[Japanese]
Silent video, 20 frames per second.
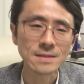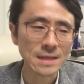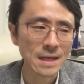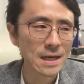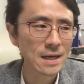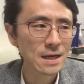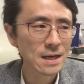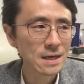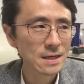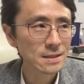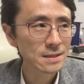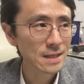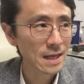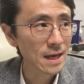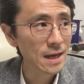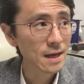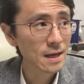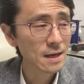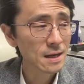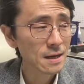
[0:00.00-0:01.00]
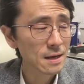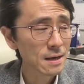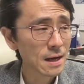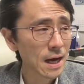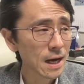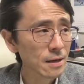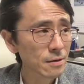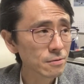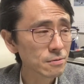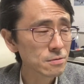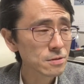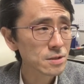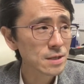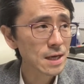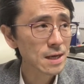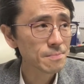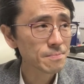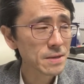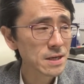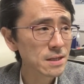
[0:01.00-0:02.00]
ねであのうちは
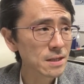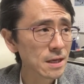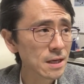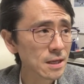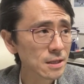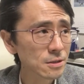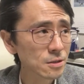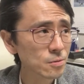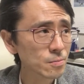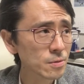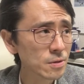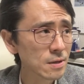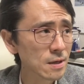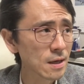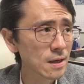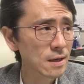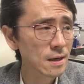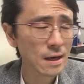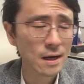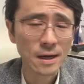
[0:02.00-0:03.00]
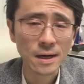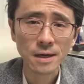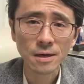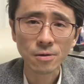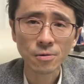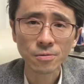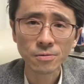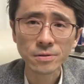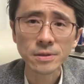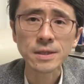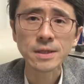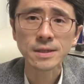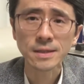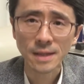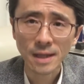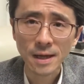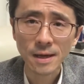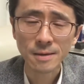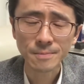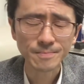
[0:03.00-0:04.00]
やっぱりテナント物件が多いん
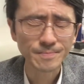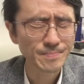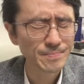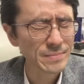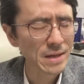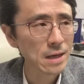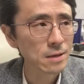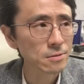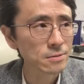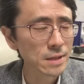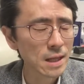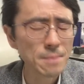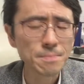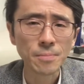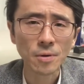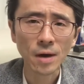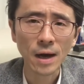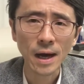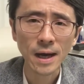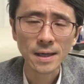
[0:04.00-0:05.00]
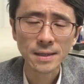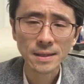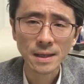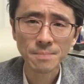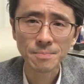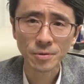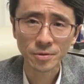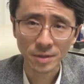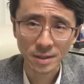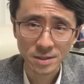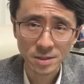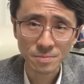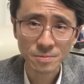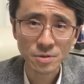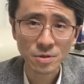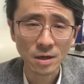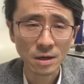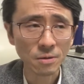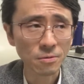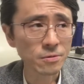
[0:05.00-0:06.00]
であの店舗が店舗とか事務
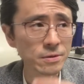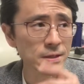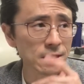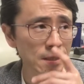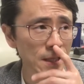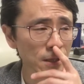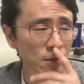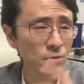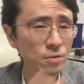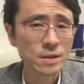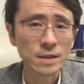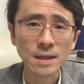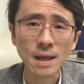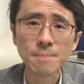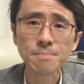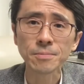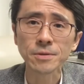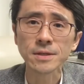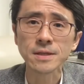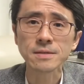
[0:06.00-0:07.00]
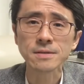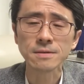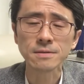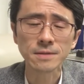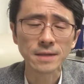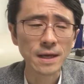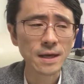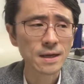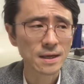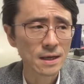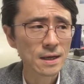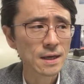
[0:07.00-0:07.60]
所が多いんで特に店舗ですよね